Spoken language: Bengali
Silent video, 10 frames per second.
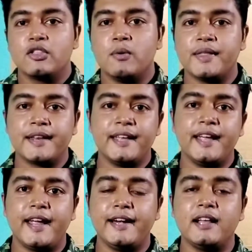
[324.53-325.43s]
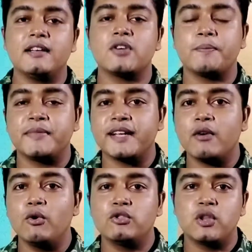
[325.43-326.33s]
তোমাদেরকে এটা সবথেকে
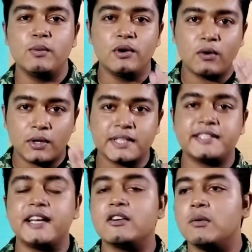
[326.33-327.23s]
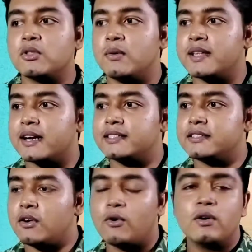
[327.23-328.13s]
গুরুত্বপূর্ণ কথা শেয়ার করবো তোমাদের কাছে
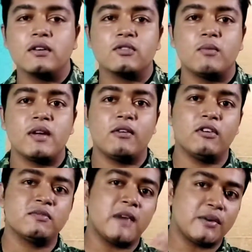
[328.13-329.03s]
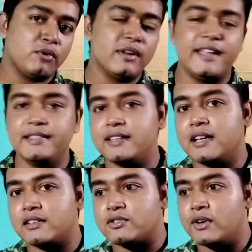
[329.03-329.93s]
যখন তোমরা কোনো স্মার্টফোন কিনতে
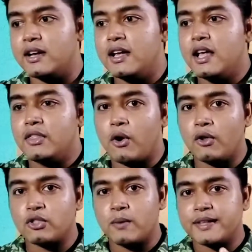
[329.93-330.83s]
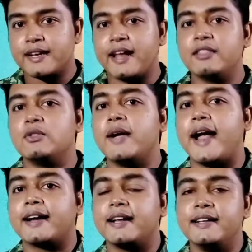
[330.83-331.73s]
যাচ্ছ তখন তোমাদেরকে কিন্তু
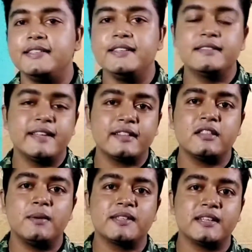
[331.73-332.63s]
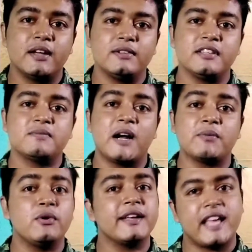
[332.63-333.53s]
একটাই জিনিস দেখতে হবে সেটা হচ্ছে
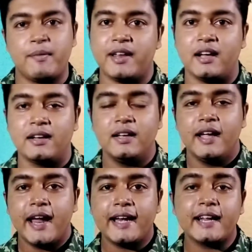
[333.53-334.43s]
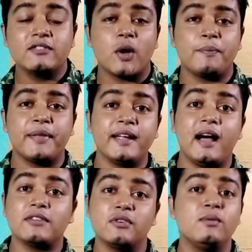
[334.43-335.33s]
স্মার্টফোনের ক্যামেরা এটা কিন্তু থেকে
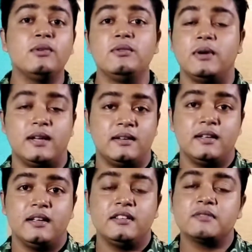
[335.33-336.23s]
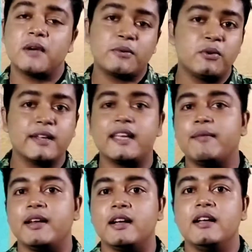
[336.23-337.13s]
আসল বন্ধুরা যে স্মার্টফোনের
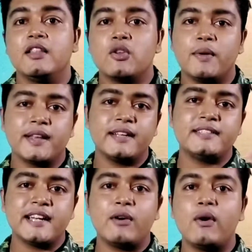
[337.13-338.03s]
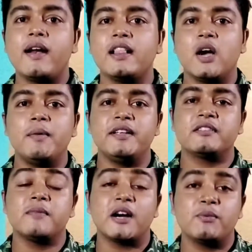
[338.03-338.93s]
ক্যামেরা তোমাদেরকে চেক করে নিতে হবে যে
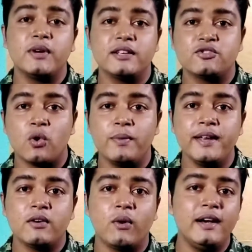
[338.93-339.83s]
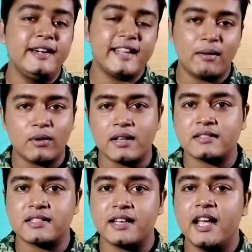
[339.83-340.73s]
স্মার্টফোনের ছবির কোয়ালিটি কেমন
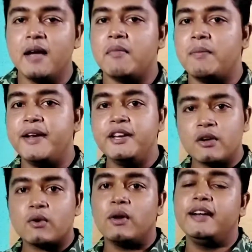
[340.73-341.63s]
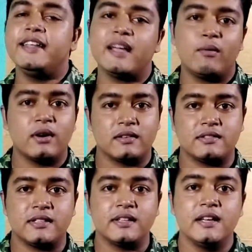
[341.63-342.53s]
আসছে বা ভিডিওর কোয়ালিটি কেমন
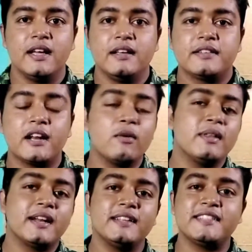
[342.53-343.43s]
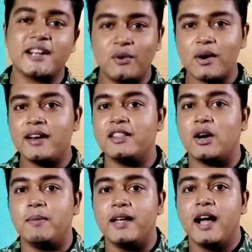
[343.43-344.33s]
আসছে সেটা তোমাদেরকে চেক করে নিতে
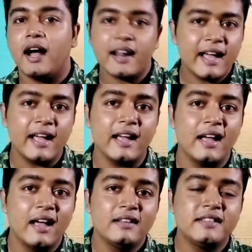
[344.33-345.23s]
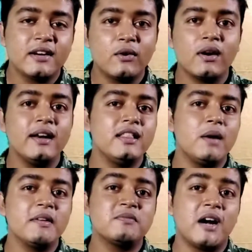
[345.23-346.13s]
হবে আর হ্যাঁ চেক করে নিতে
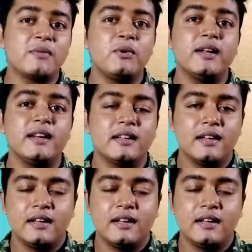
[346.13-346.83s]
হবে স্মার্টফোনের